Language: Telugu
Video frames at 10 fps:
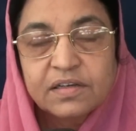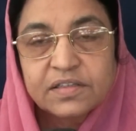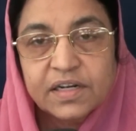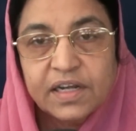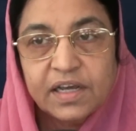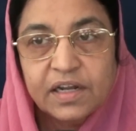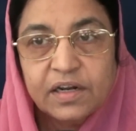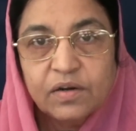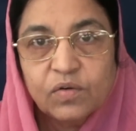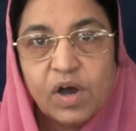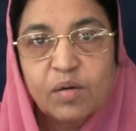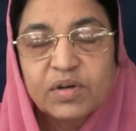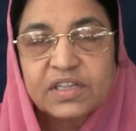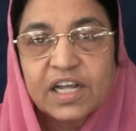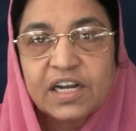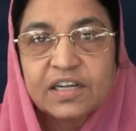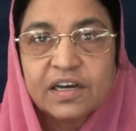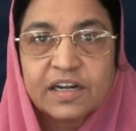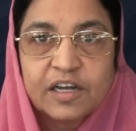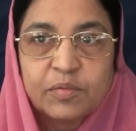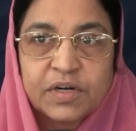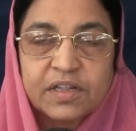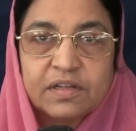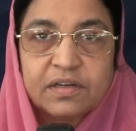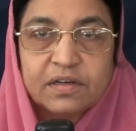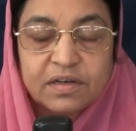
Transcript: ఇస్రాయేలీలకు ఆమె తల్లిగా రాయబడింది